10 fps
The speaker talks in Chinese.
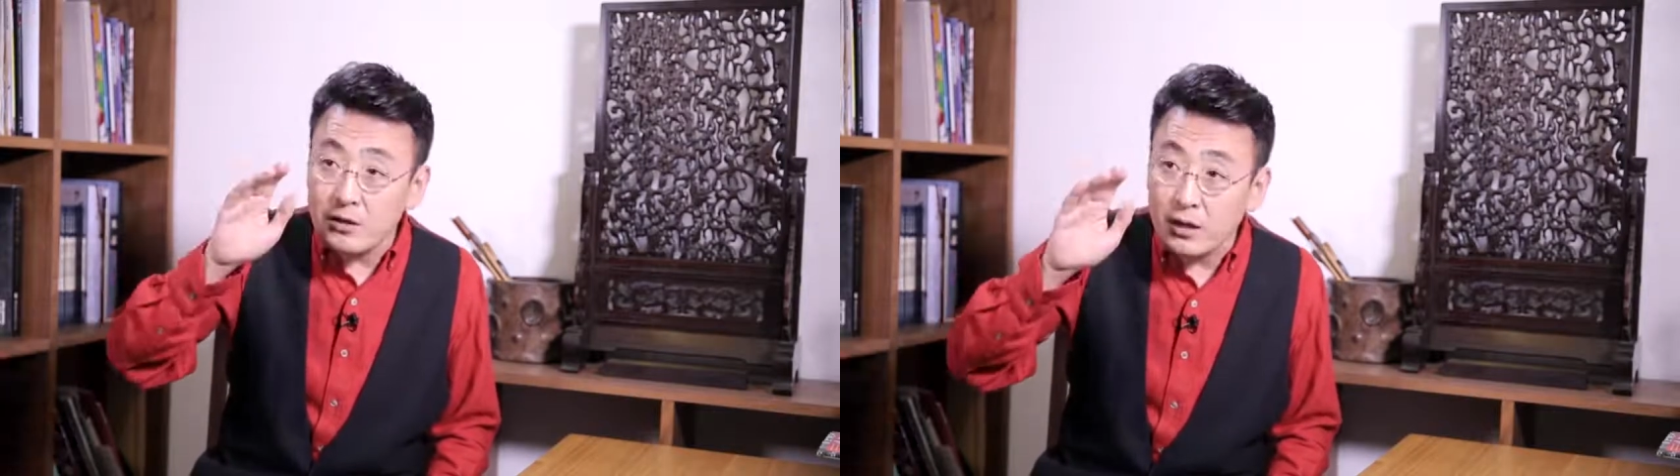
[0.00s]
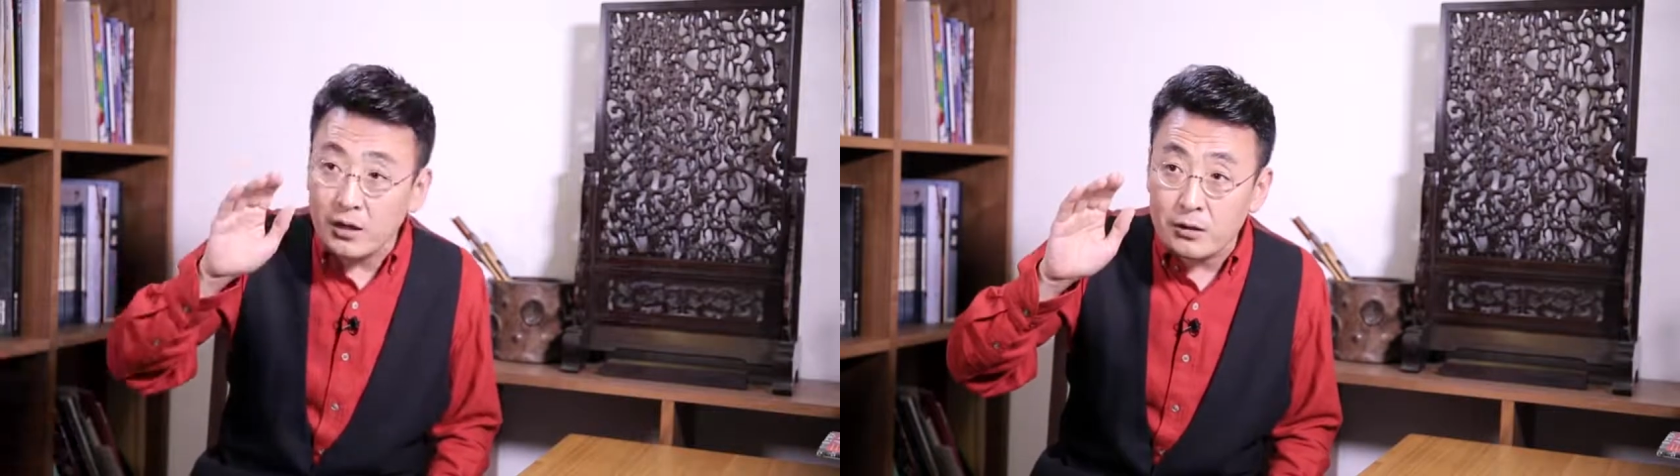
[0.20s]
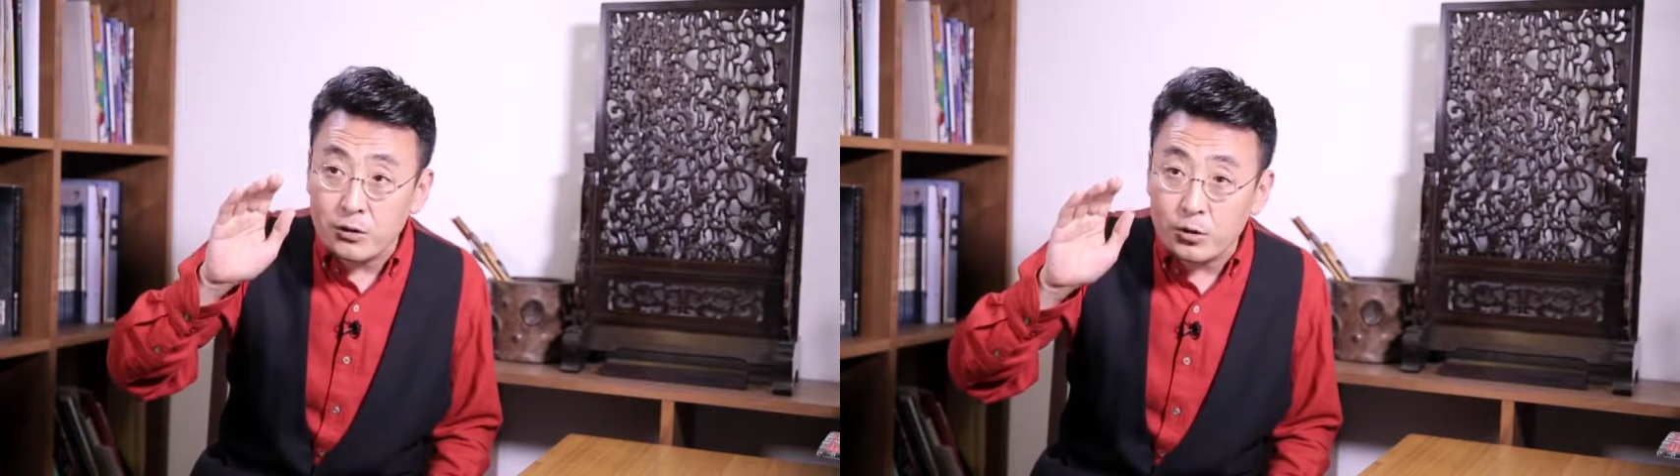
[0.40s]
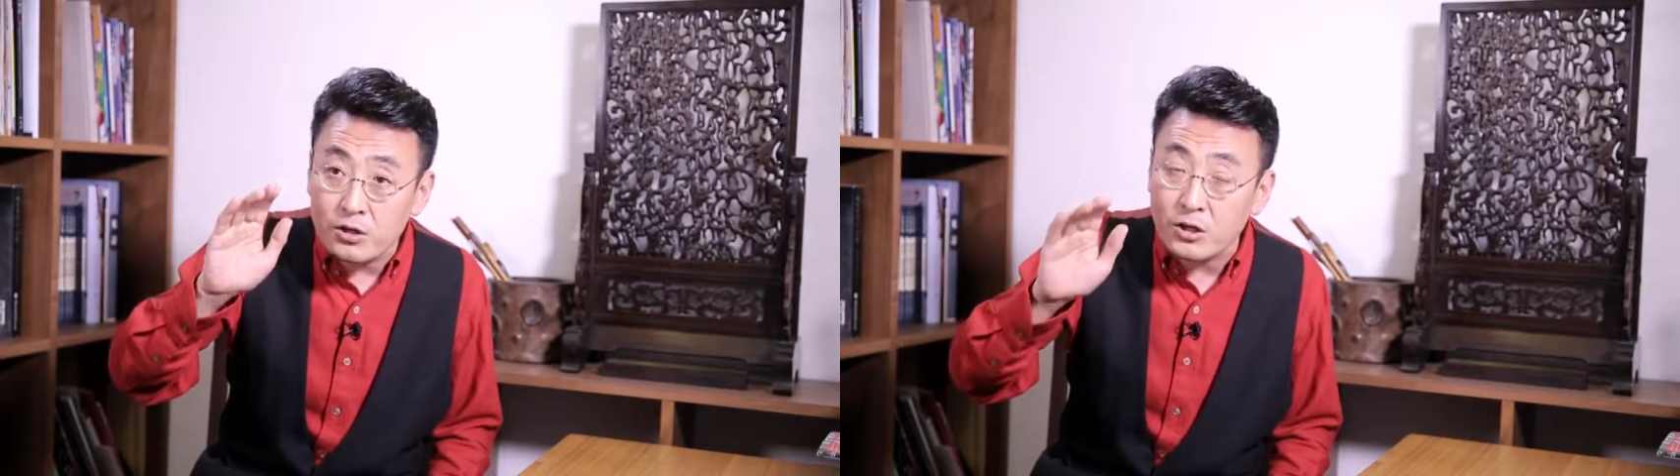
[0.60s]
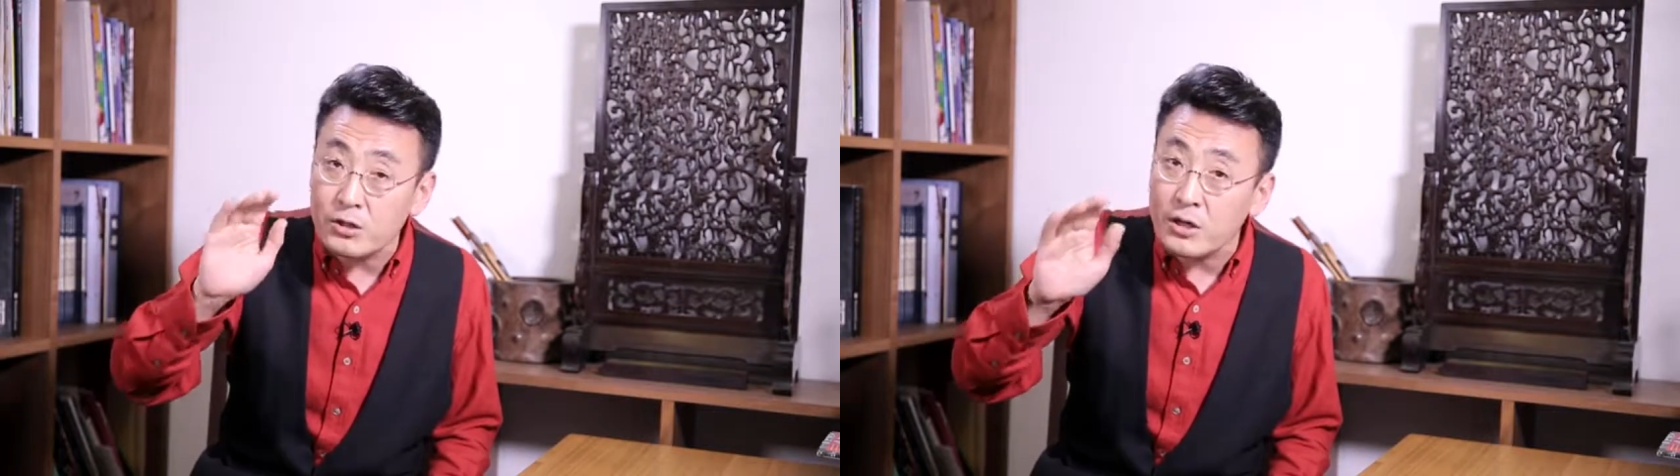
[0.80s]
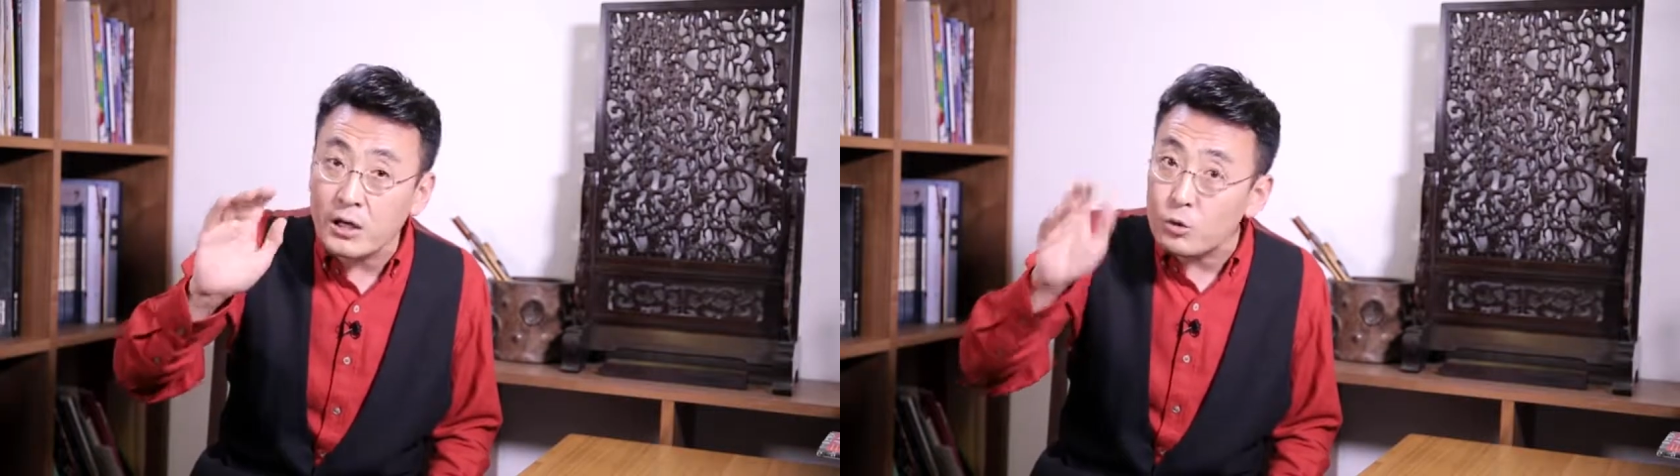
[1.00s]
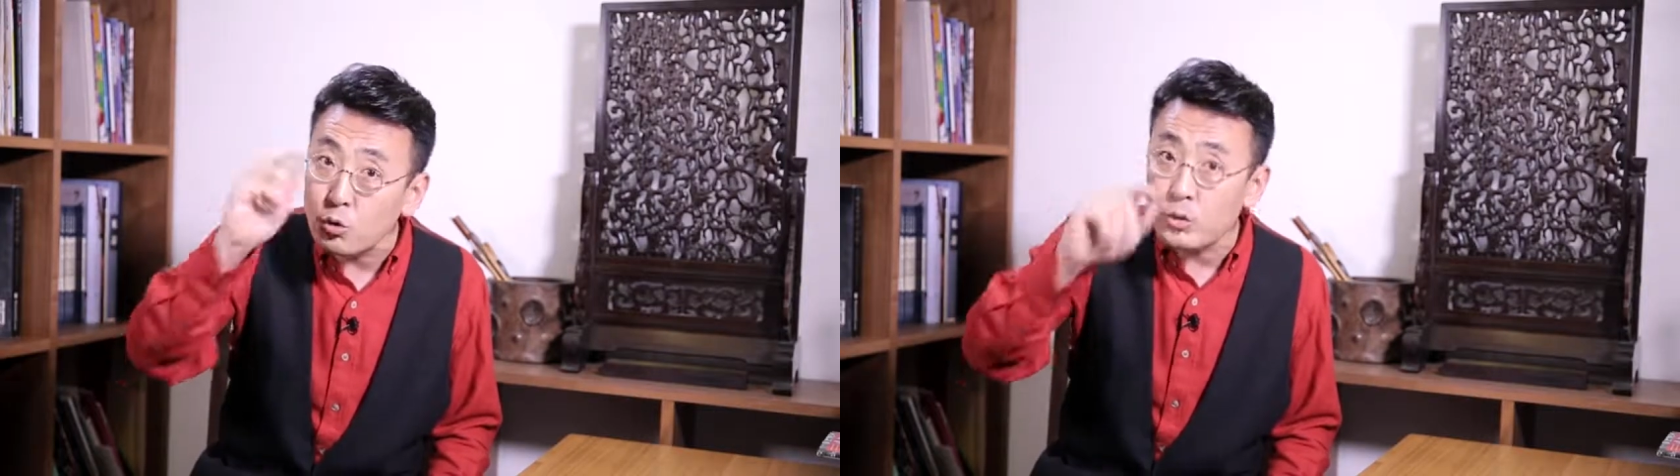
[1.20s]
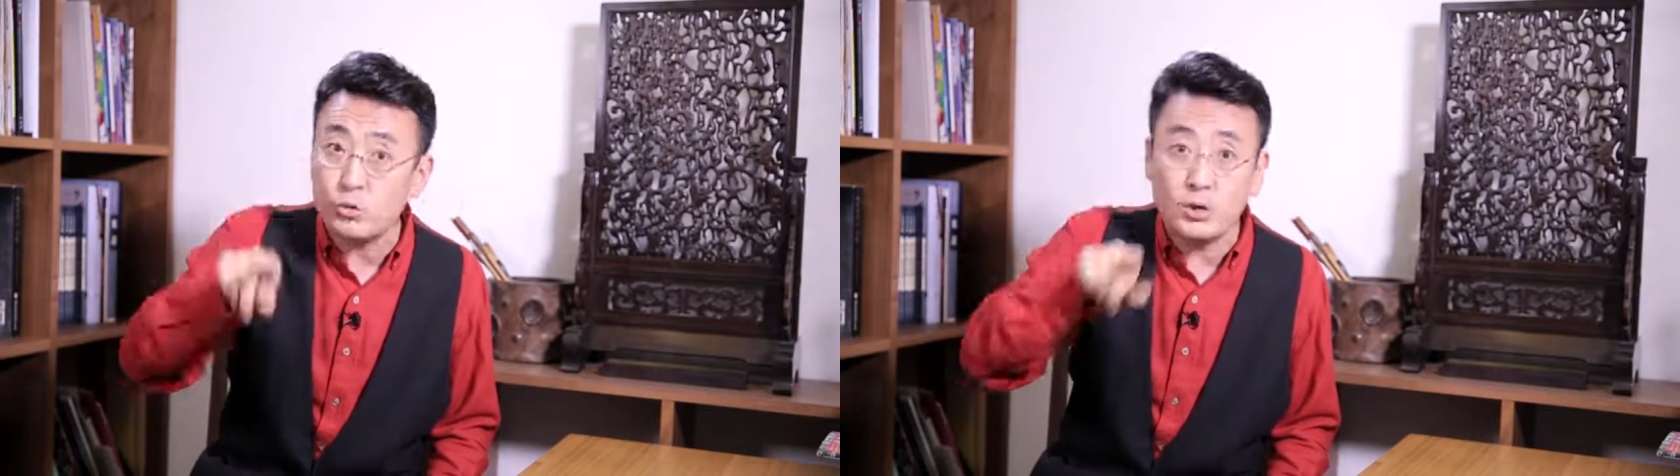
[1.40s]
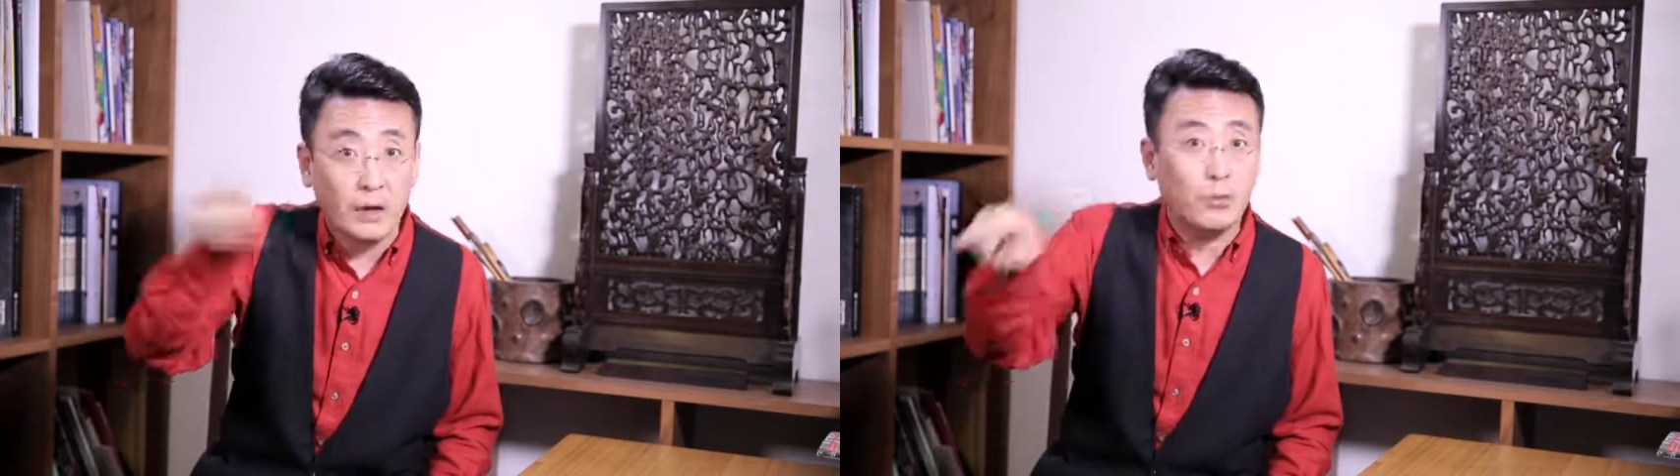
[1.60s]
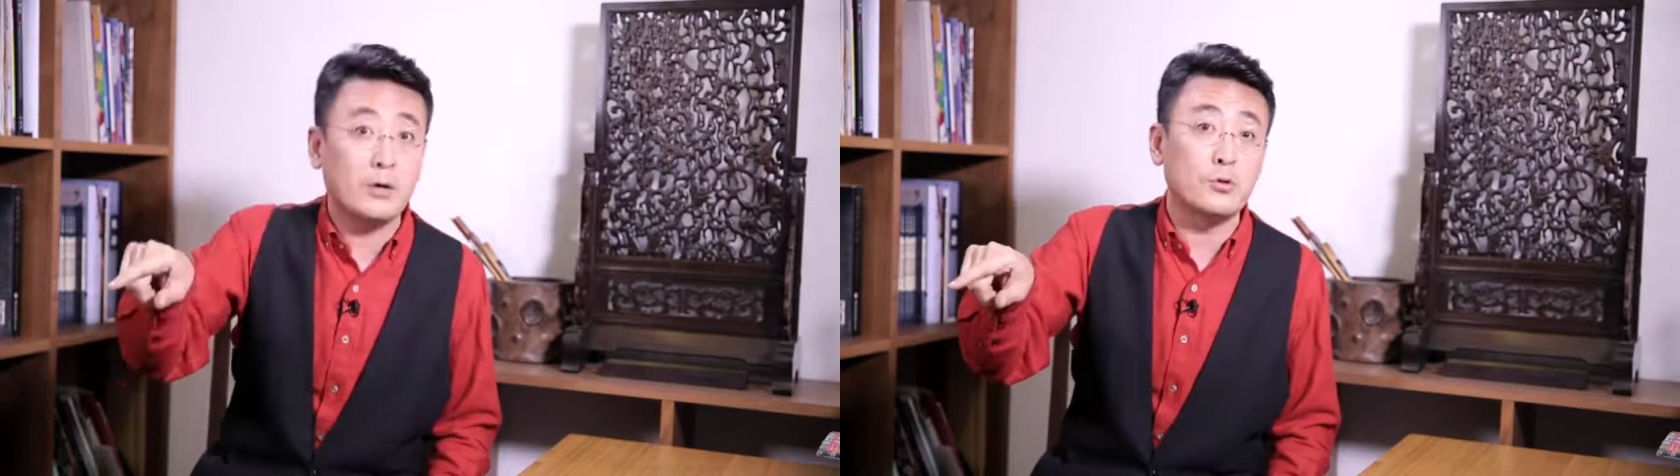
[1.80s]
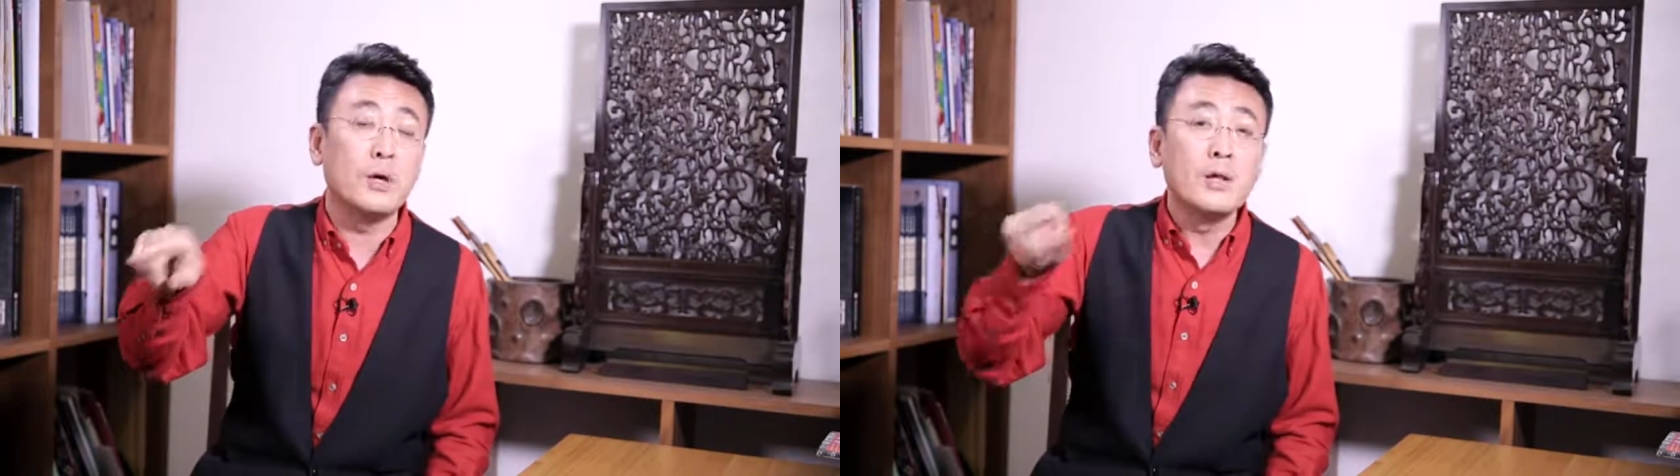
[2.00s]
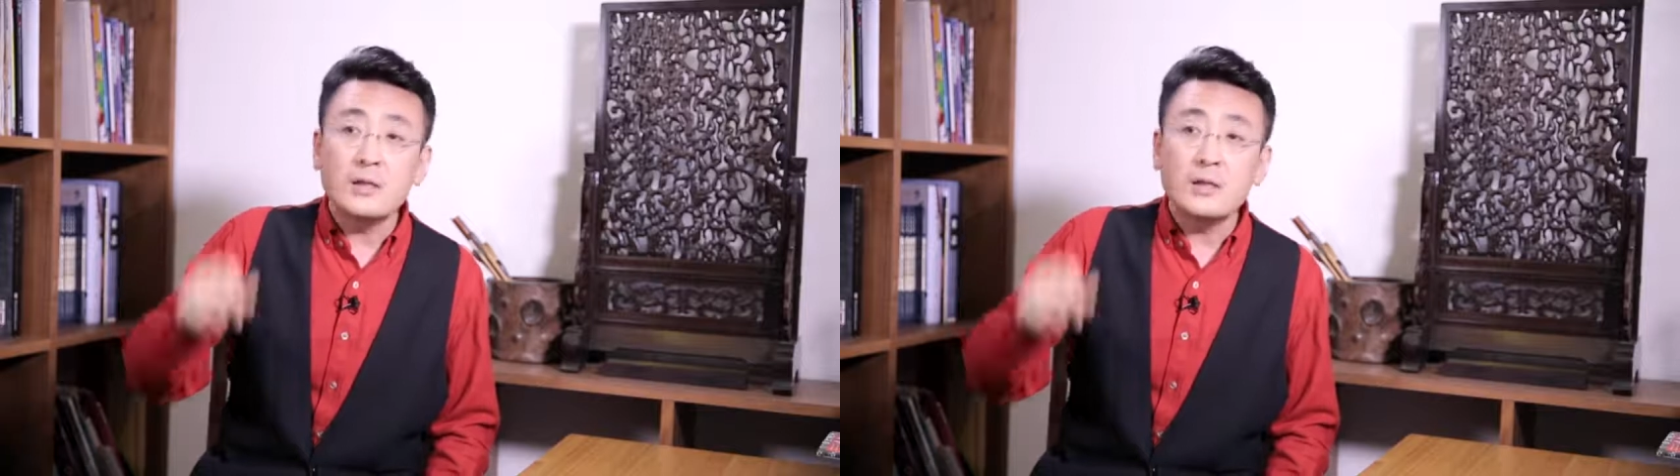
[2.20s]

还可能还多于男跨女。